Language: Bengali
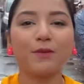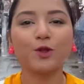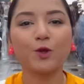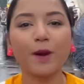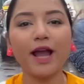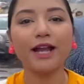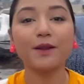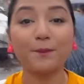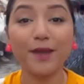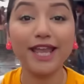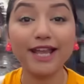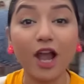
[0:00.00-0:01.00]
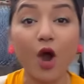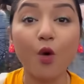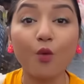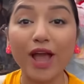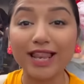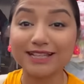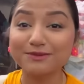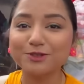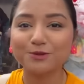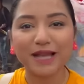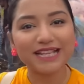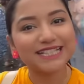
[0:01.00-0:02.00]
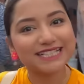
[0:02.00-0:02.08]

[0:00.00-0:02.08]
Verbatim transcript: আমি দুর্বা and a big welcome to my